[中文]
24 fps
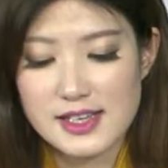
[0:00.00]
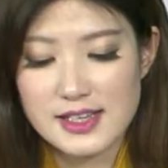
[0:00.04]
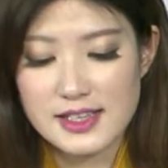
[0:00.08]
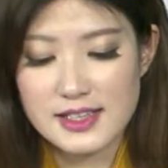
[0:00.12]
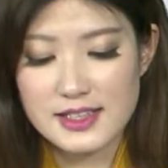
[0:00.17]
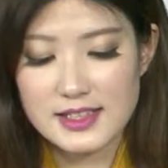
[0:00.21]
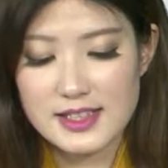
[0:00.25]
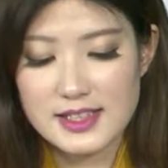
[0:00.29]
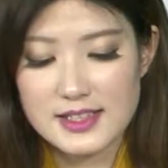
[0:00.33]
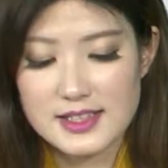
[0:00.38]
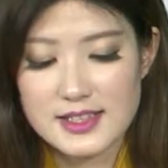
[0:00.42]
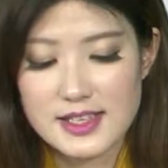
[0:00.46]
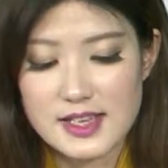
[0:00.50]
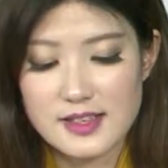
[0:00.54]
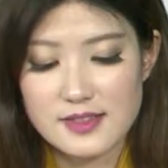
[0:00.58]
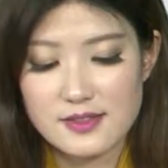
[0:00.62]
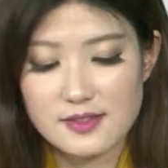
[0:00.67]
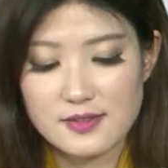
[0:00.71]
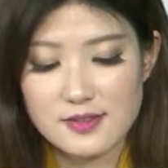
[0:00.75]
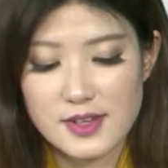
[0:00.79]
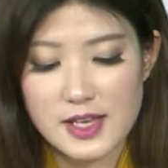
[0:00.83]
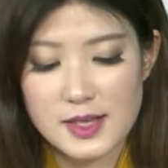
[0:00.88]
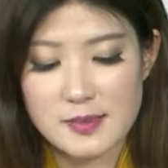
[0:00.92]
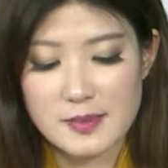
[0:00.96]
一年前
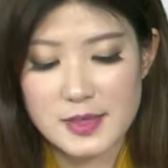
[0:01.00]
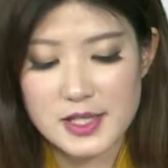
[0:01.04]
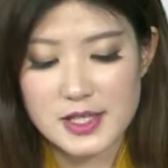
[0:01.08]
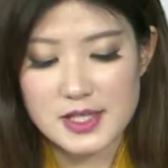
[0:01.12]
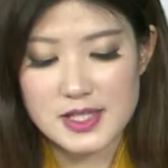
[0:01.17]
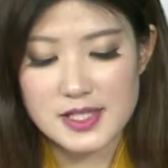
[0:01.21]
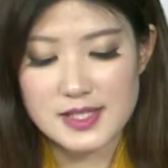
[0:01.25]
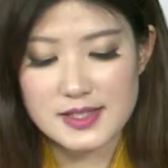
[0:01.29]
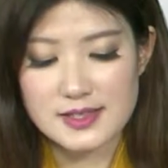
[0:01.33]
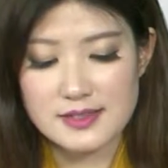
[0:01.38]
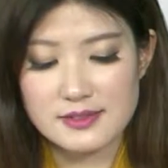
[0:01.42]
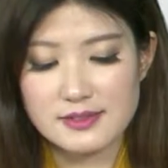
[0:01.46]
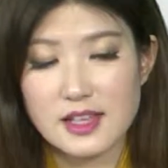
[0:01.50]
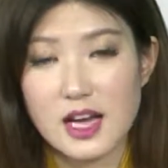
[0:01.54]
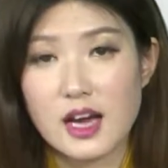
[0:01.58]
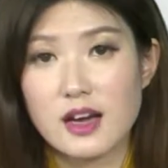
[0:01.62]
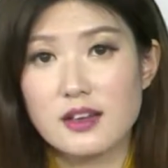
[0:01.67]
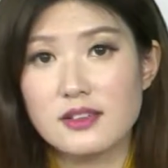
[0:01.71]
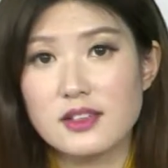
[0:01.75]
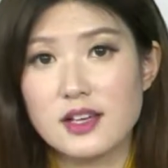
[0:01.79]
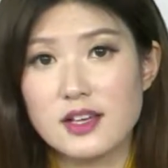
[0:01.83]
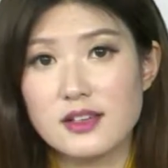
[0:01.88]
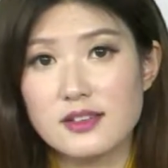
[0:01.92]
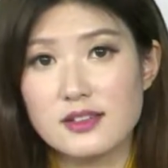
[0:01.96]
为铭记青
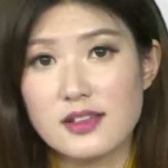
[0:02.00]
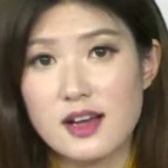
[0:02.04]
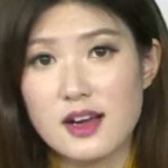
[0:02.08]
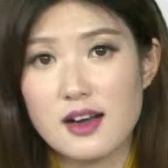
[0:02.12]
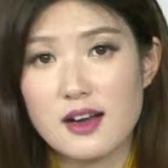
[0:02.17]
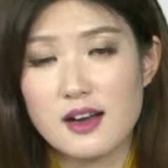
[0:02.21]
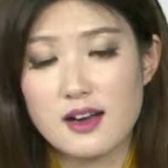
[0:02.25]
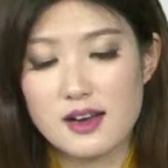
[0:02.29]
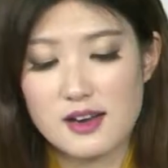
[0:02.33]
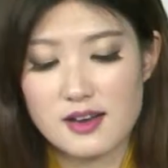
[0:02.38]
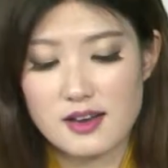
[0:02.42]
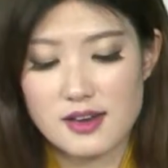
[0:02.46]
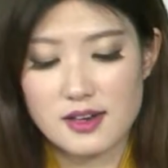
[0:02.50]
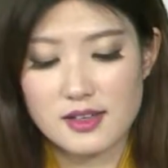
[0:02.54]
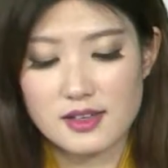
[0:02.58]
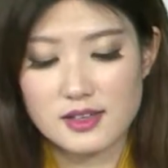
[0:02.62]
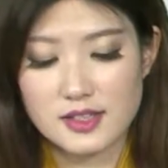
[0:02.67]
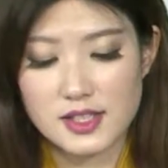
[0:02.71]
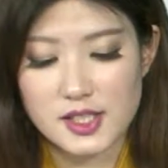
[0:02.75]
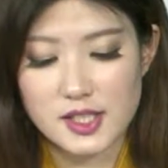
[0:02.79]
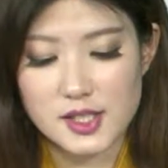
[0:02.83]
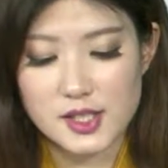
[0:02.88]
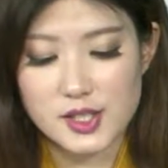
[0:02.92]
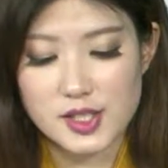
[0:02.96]
岛幺幺二二
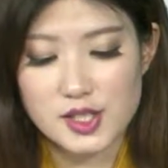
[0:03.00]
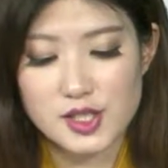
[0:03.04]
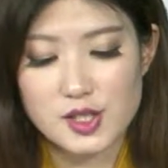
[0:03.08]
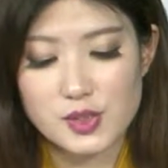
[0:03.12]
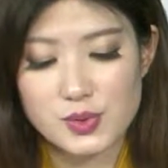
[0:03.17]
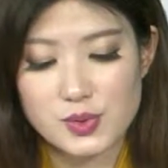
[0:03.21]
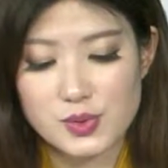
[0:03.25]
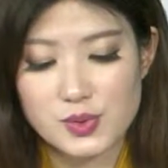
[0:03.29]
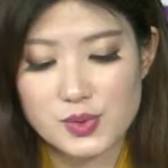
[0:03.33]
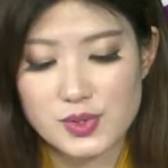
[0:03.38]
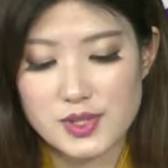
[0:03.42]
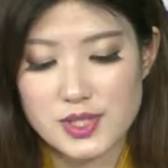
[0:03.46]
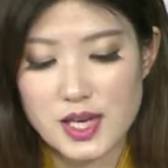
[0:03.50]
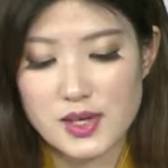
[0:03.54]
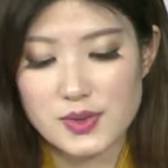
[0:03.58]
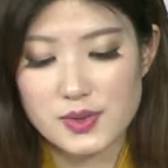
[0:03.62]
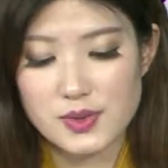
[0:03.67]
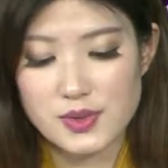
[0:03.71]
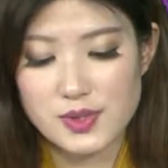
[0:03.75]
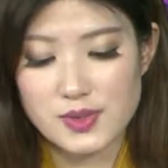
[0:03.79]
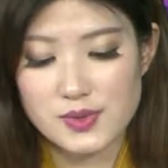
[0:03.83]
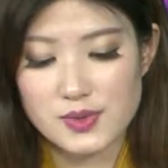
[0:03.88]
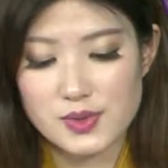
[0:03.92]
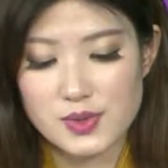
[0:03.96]
的事故教
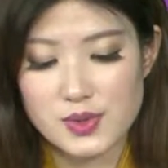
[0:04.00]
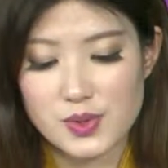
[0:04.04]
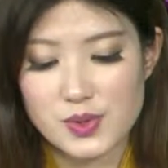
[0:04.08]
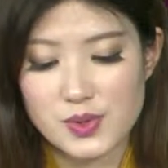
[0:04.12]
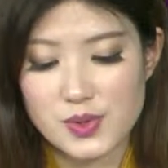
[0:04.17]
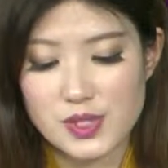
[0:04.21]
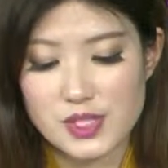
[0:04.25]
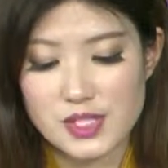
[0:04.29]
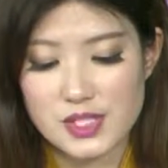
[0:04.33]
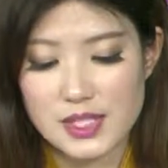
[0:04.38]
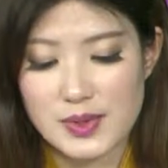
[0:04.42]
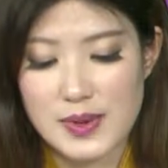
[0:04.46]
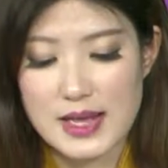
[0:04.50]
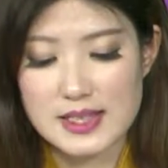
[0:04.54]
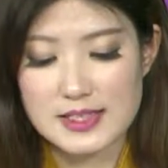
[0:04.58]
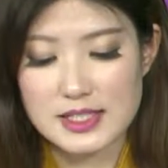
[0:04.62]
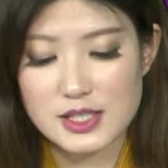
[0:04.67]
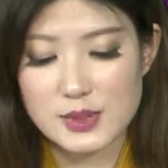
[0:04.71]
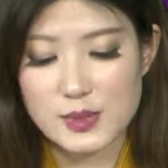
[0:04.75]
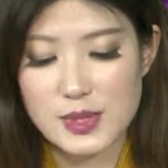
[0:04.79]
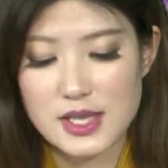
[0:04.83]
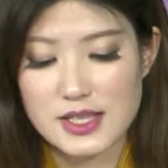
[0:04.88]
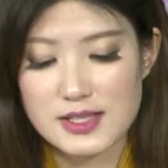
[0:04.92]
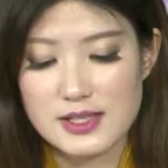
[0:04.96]
训，中国石化
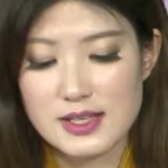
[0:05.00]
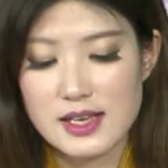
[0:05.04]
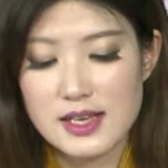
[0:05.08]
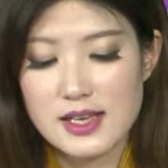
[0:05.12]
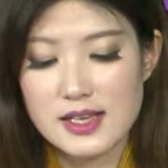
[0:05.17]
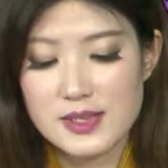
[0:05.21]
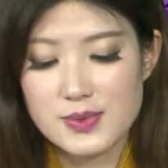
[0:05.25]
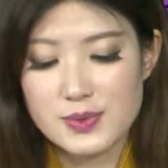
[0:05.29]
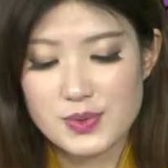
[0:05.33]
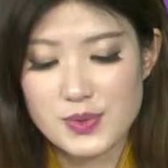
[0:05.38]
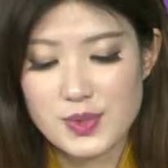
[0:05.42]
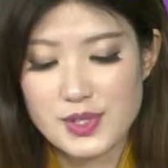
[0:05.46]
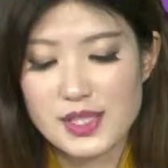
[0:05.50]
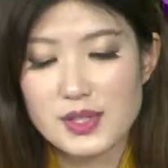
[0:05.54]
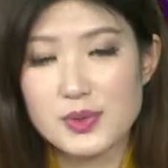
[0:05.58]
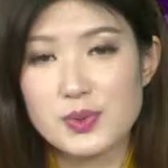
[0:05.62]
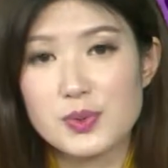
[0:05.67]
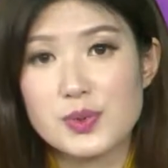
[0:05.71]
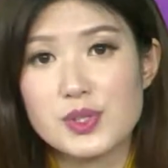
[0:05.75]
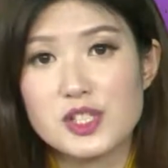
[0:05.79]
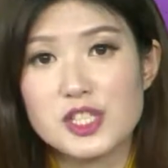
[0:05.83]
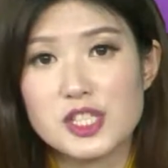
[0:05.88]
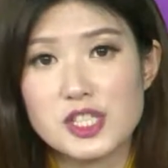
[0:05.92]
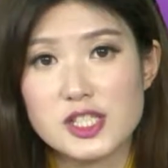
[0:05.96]
集团决定
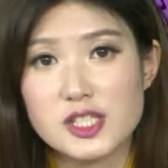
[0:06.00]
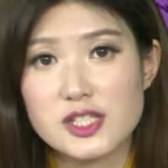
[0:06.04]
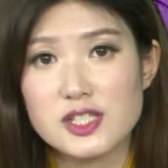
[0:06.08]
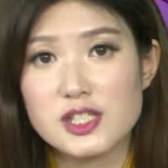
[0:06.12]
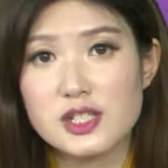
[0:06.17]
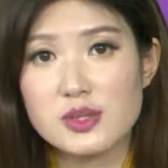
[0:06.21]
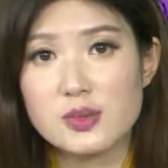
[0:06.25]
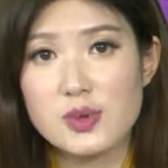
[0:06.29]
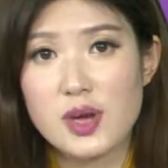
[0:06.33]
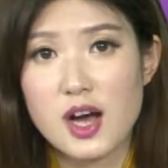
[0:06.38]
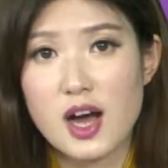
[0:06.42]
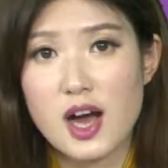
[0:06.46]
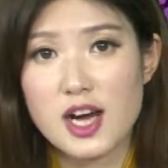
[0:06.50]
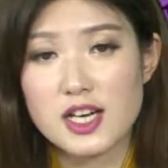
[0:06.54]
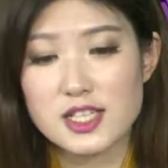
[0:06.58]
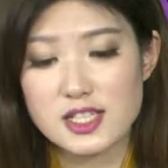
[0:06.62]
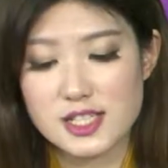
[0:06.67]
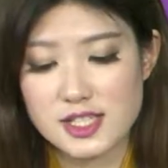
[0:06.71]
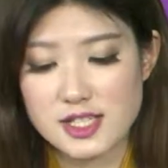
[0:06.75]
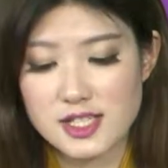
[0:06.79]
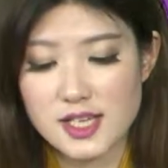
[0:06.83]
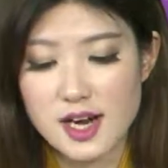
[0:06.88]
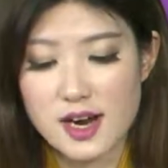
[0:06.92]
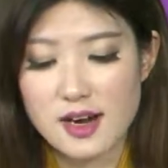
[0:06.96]
于十一月二
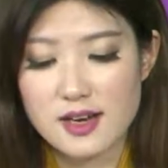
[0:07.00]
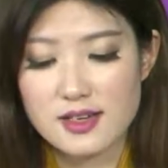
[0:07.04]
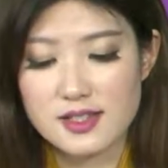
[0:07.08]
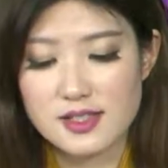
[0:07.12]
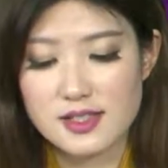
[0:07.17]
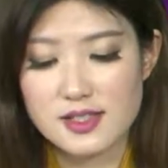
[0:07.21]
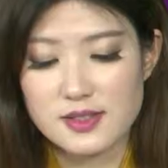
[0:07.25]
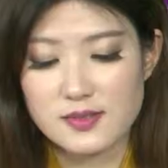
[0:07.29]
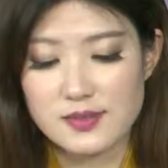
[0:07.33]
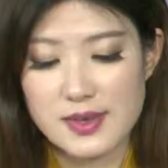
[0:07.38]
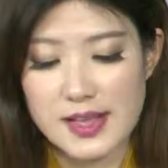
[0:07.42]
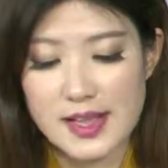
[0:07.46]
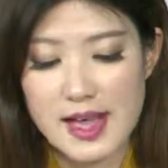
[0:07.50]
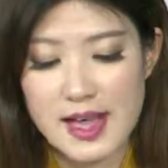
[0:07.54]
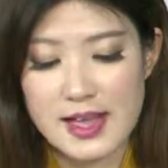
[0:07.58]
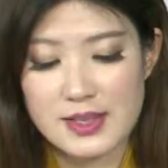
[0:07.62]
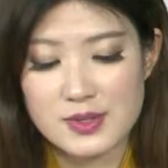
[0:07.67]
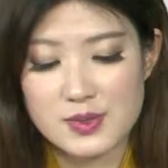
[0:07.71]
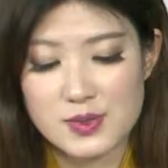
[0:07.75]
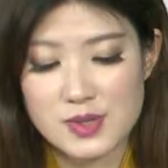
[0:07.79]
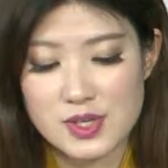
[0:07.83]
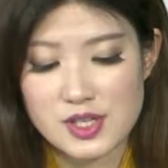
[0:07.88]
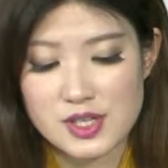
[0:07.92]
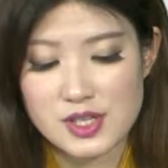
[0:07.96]
十二日为
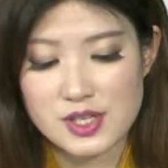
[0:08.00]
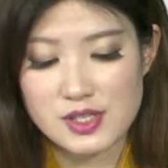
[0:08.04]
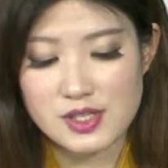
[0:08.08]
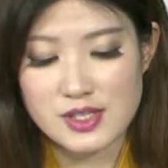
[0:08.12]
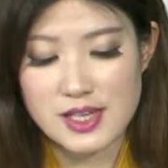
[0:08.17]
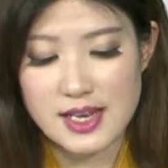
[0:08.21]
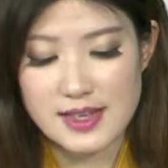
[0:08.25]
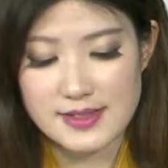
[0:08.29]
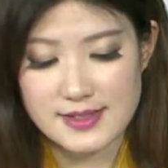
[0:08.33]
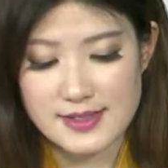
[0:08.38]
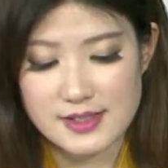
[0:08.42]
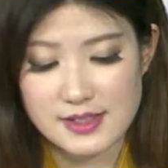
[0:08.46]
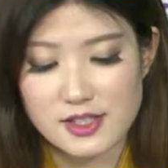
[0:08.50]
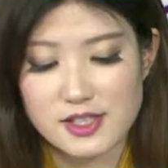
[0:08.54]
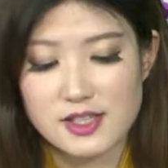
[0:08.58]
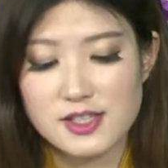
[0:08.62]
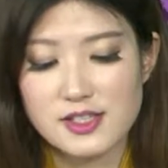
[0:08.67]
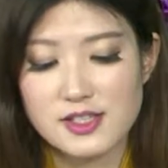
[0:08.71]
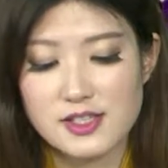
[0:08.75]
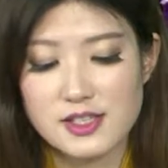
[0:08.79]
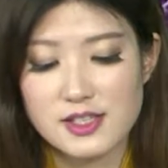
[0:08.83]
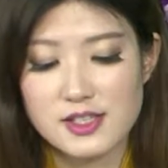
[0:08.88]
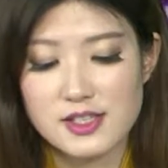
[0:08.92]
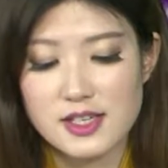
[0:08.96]
安全生产警
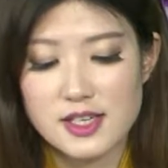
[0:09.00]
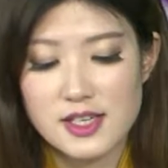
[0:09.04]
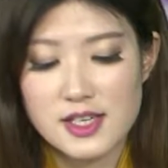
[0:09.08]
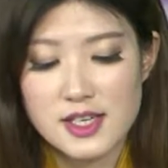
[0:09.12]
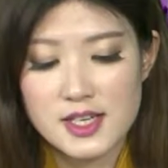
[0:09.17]
示日。